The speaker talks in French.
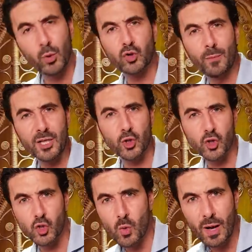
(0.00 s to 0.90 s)
pour ce match
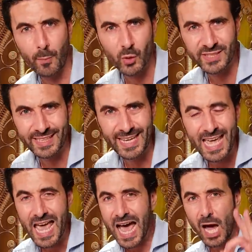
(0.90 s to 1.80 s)
ce soir a procédé
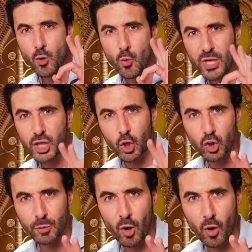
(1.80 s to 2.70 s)
à huit
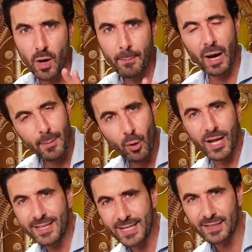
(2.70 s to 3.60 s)
changements par rapport à
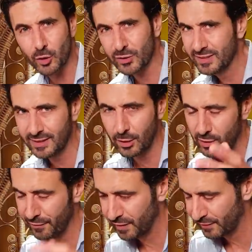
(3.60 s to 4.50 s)
la dernière sortie. C'était une
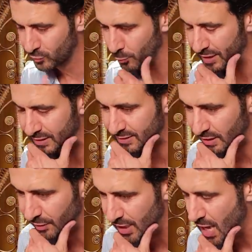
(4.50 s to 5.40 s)
défaite face au Betis
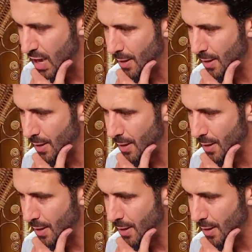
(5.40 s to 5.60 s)
Séville.